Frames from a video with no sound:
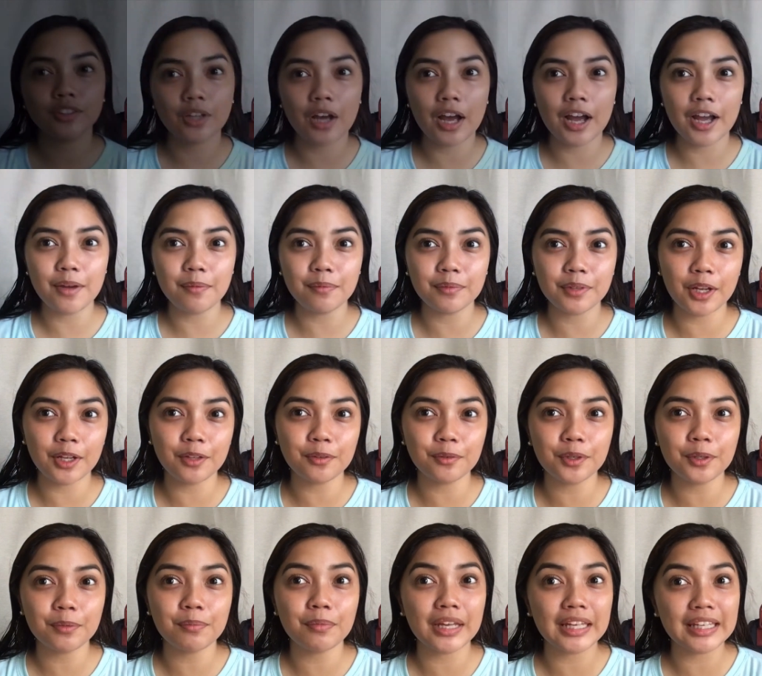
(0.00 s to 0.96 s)
So, I am done
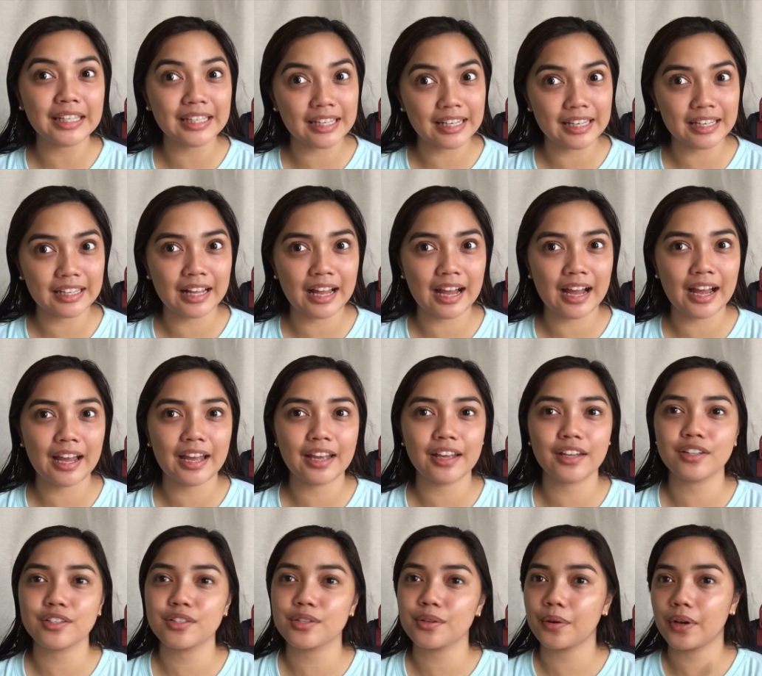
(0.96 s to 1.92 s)
with my
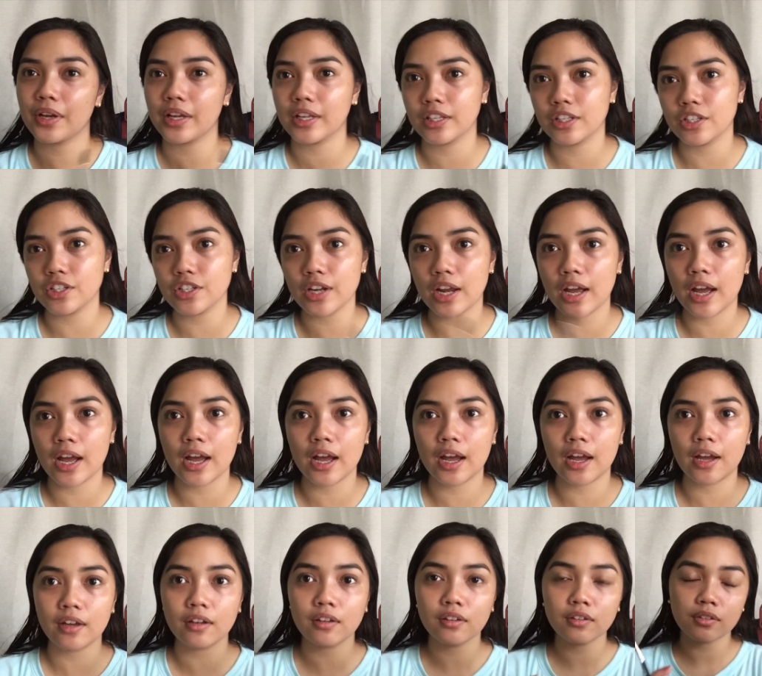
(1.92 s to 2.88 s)
kilay. So, ayan na
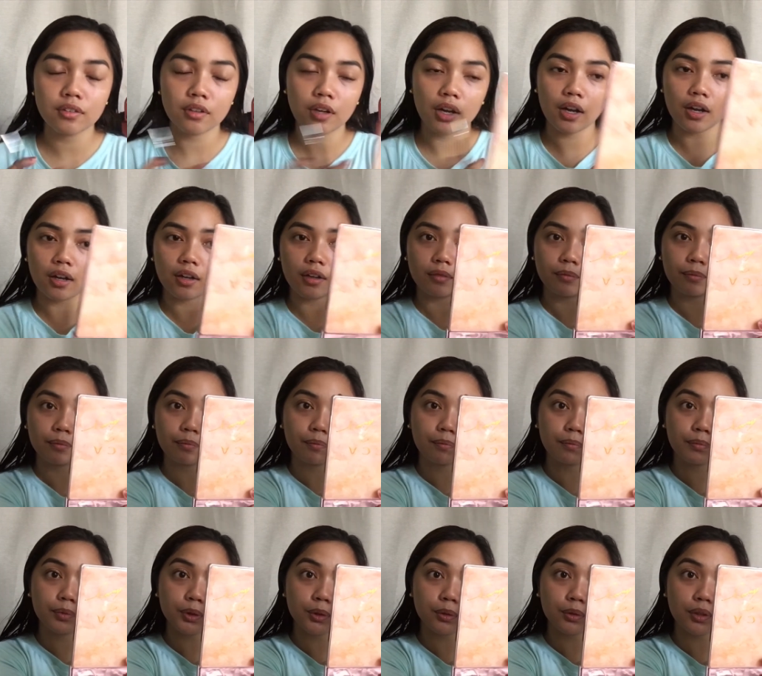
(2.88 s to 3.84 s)
siya.
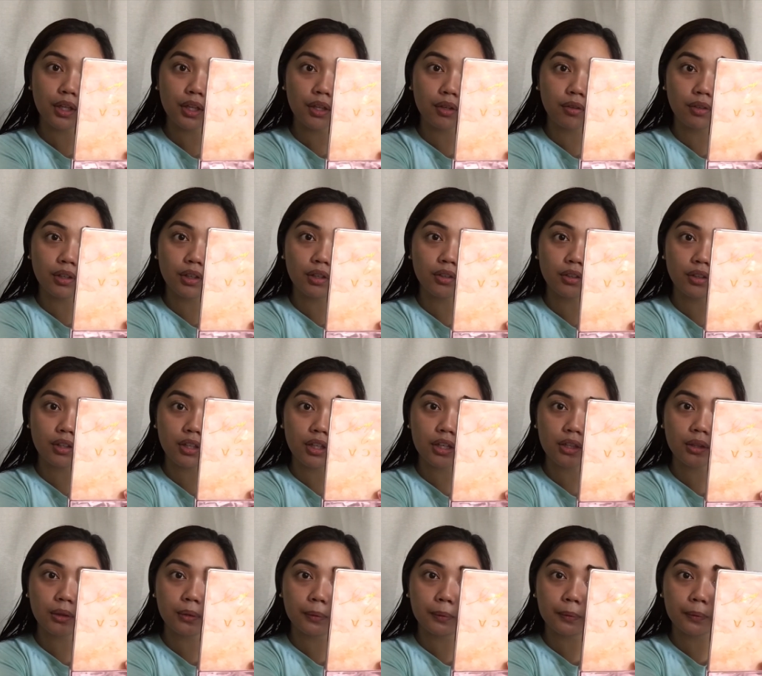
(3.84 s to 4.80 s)
Suklayin ko lang yung
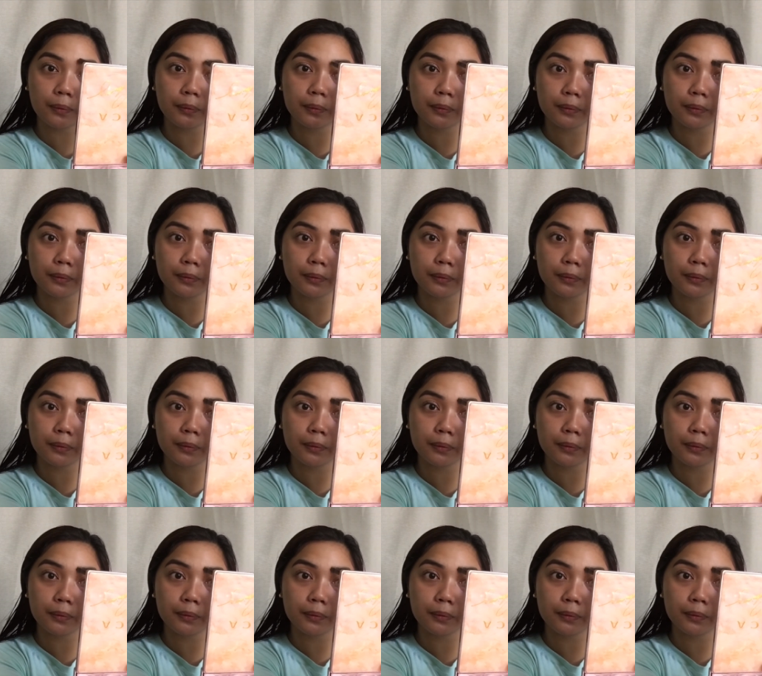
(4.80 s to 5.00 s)
dito.